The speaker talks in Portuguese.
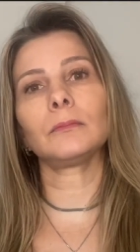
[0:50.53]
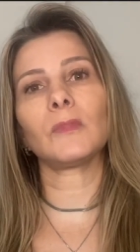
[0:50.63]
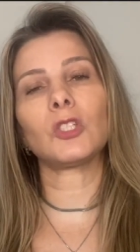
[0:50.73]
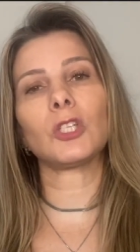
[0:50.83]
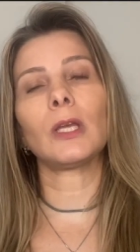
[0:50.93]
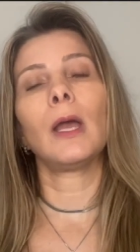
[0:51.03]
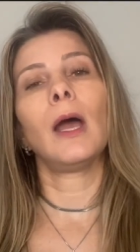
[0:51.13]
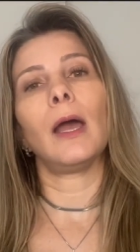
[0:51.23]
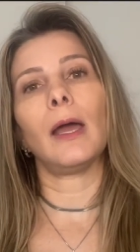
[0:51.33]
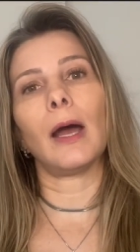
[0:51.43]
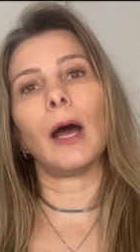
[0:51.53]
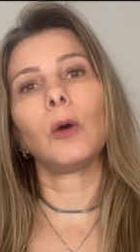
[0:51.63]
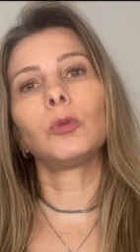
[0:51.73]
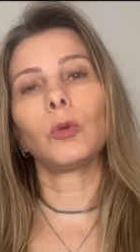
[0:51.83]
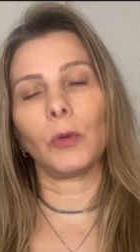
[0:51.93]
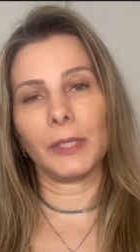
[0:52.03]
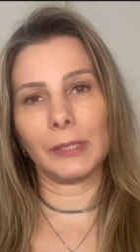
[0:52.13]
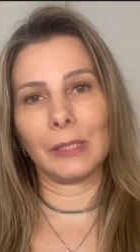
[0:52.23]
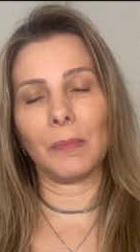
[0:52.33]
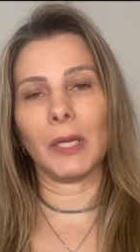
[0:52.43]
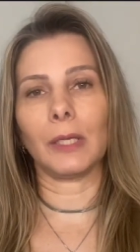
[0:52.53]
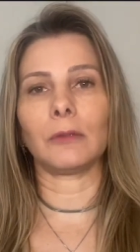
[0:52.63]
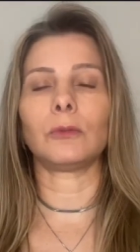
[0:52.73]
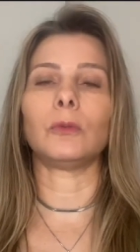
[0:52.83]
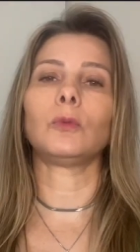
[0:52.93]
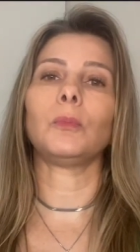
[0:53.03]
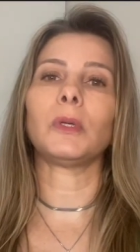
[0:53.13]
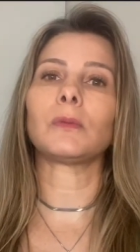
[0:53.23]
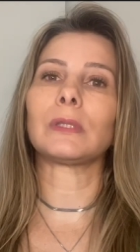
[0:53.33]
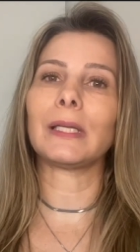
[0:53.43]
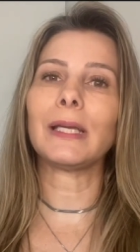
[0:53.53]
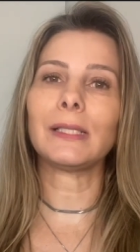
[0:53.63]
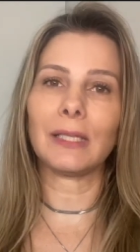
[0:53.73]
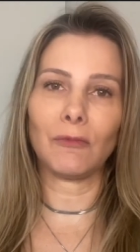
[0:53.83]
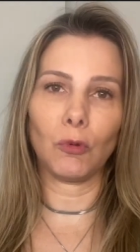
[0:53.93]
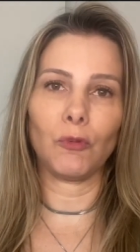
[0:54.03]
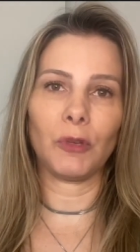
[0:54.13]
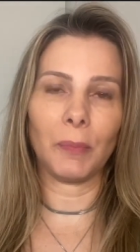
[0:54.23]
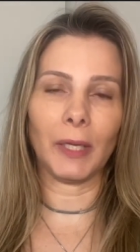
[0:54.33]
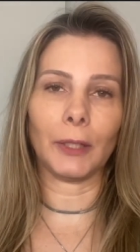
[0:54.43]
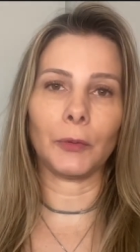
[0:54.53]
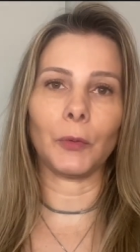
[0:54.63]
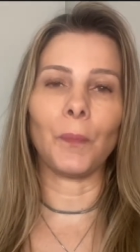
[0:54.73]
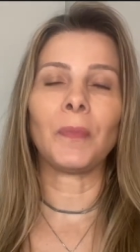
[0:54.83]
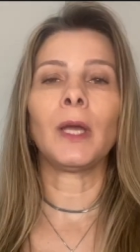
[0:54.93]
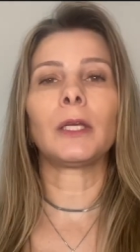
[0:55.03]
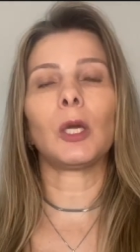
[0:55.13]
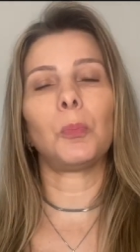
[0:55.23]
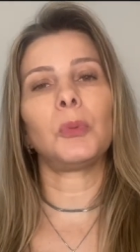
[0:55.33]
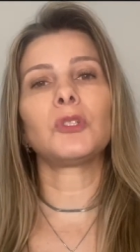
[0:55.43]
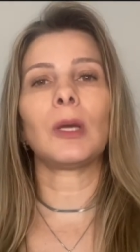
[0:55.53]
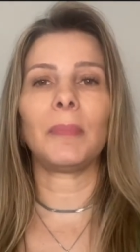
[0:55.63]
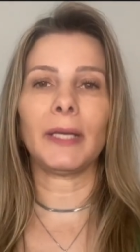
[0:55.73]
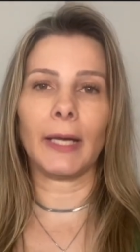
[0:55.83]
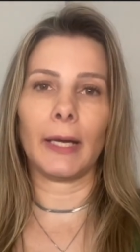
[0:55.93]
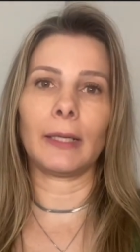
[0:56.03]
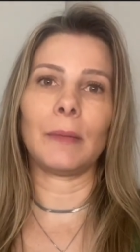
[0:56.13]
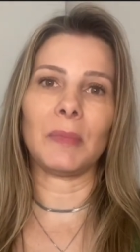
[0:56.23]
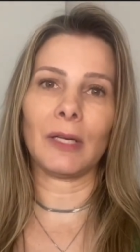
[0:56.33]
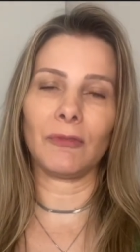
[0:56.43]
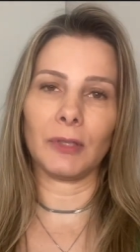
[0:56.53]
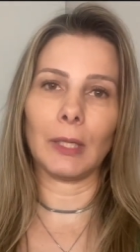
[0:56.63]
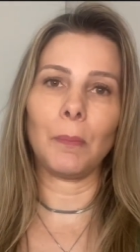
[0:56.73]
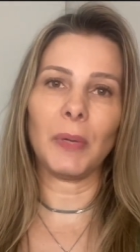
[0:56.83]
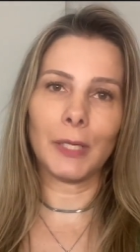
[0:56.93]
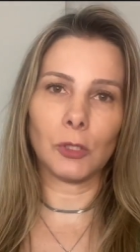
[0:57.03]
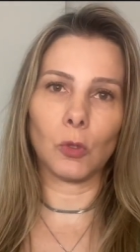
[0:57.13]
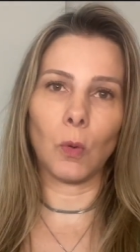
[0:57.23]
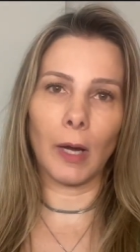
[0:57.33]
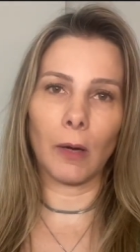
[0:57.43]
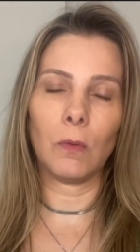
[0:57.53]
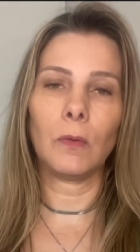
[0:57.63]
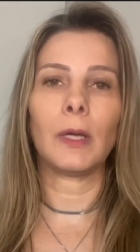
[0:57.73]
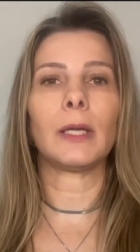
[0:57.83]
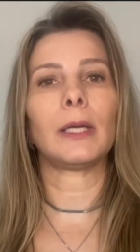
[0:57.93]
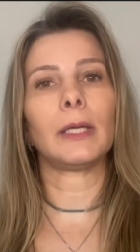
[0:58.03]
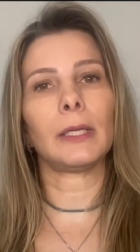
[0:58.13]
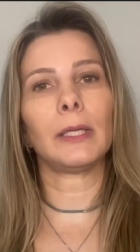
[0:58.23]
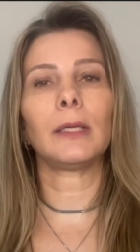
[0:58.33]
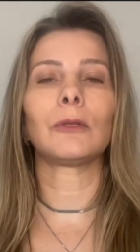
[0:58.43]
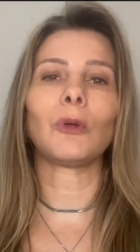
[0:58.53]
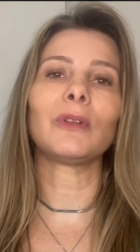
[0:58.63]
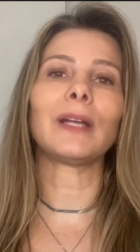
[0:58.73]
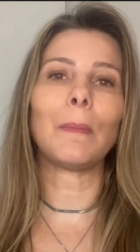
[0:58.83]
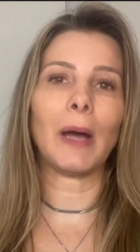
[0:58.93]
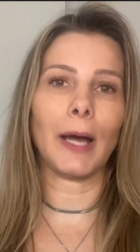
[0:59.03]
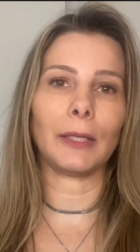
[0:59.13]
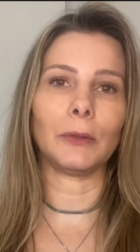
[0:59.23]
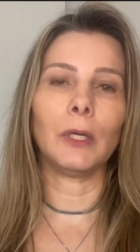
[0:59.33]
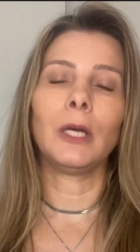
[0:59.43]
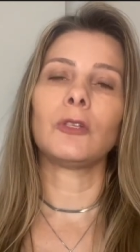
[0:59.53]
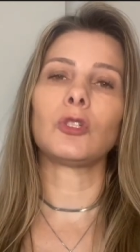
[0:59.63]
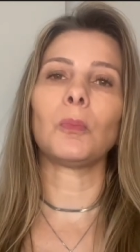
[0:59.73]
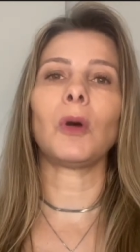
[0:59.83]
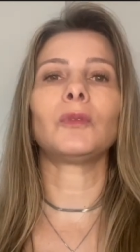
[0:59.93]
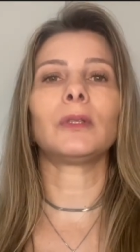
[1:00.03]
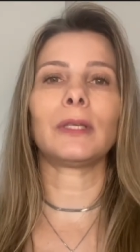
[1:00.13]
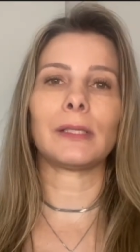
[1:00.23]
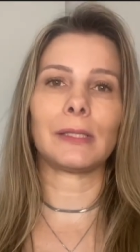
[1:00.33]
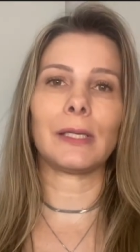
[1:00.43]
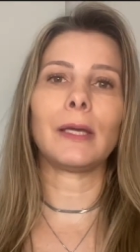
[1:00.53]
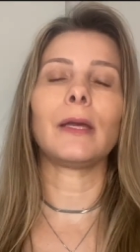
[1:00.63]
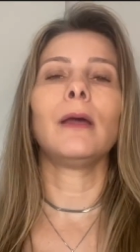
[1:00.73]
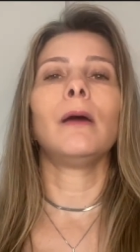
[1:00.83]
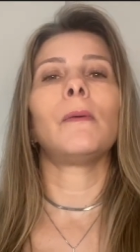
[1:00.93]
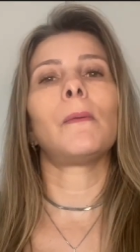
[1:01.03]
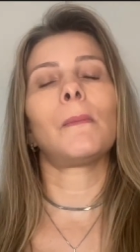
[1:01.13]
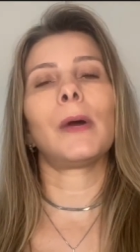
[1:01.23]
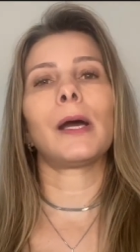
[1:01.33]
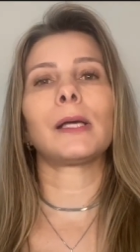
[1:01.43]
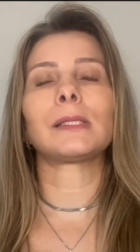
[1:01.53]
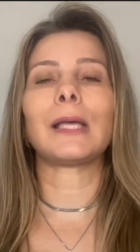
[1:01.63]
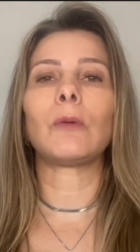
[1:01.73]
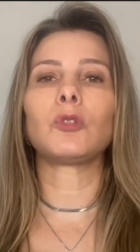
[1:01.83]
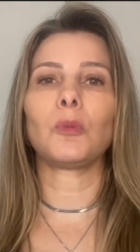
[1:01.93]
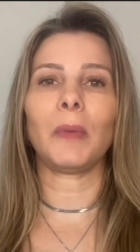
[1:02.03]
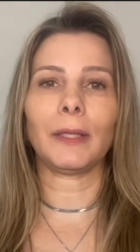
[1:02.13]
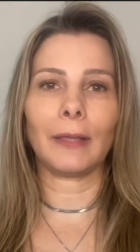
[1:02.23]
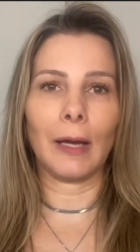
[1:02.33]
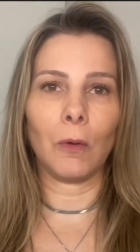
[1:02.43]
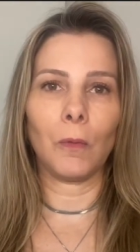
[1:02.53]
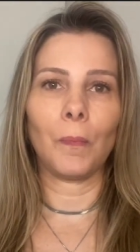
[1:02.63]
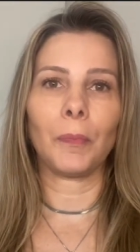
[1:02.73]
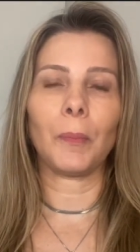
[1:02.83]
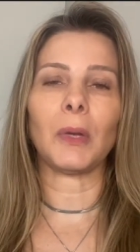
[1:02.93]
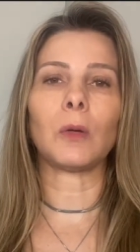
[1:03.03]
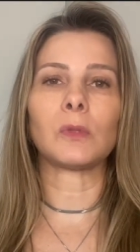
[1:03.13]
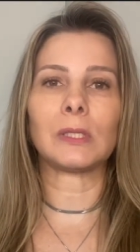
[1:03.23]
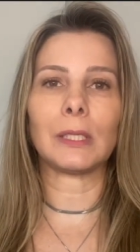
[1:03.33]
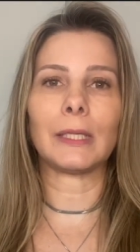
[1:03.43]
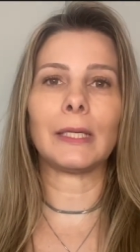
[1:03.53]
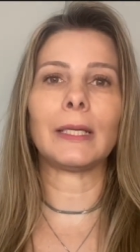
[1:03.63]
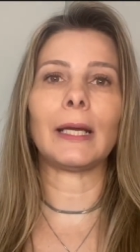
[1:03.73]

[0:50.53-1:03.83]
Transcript: de autoconhecimento, do meu desenvolvimento que eu pude aplicar na minha vida pessoal e no trabalho, de modo a trazer uma saúde mental para conseguir